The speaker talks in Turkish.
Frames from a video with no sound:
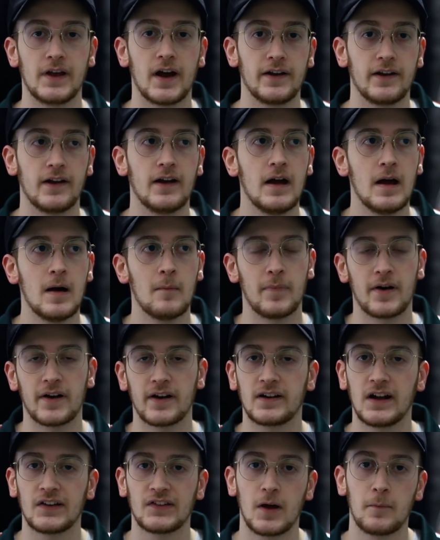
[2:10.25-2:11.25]
Yani
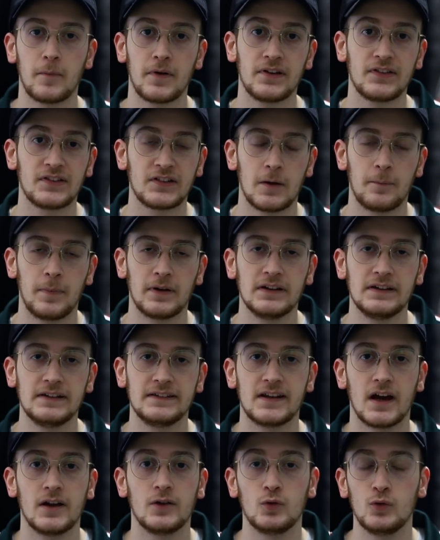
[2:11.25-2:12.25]
para kazanmanız kapalı
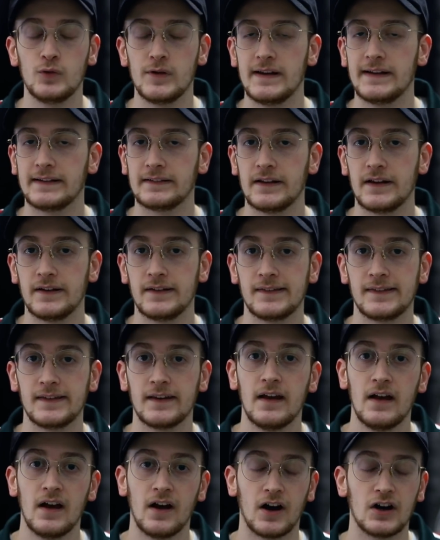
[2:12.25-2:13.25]
iken
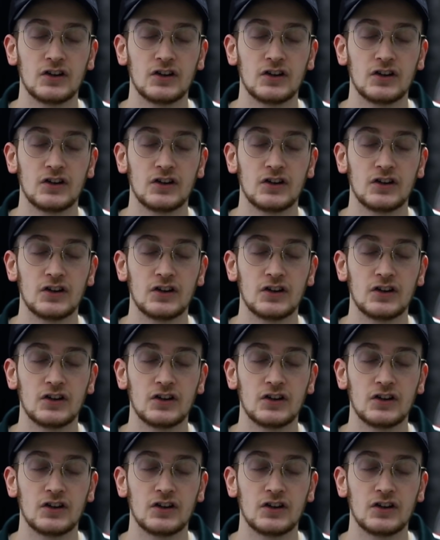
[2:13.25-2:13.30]
üyeliklerinizi